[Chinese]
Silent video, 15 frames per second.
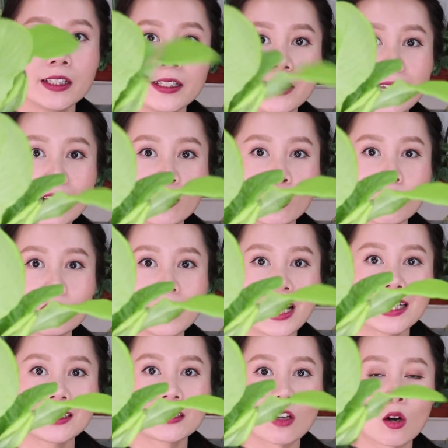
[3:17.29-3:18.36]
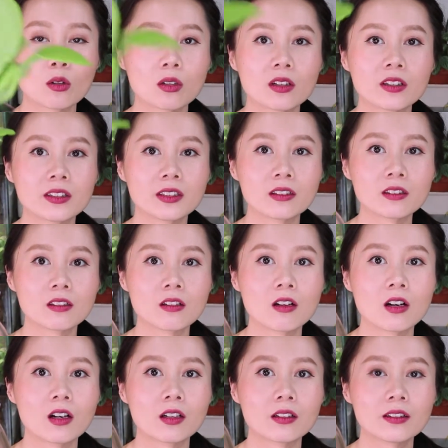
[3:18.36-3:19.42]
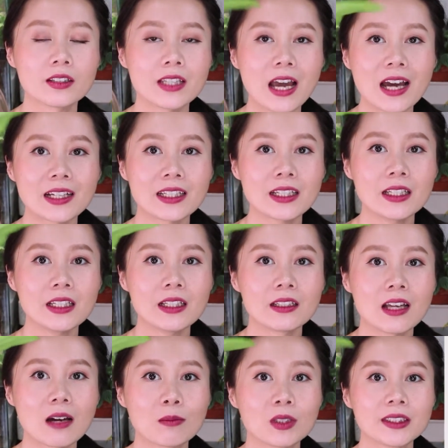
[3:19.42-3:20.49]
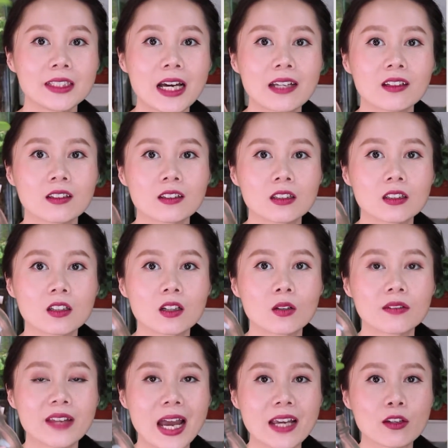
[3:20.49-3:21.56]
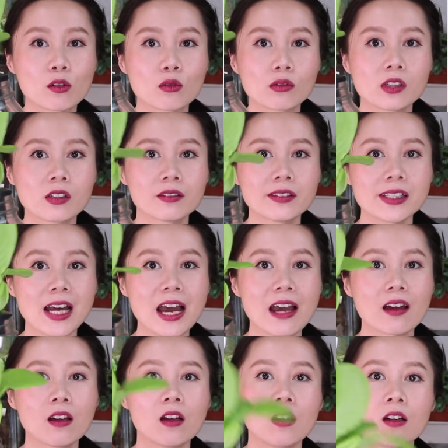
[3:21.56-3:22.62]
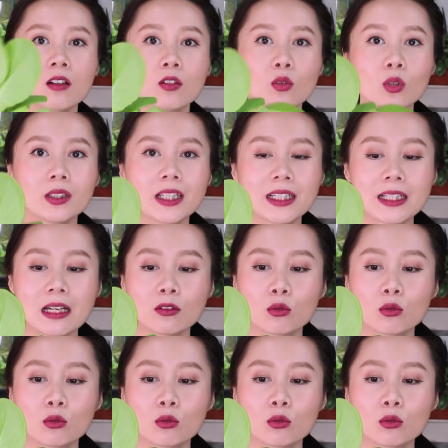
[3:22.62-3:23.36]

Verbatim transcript: 三周大小的一个他替他家的一个奶油生菜。如果大家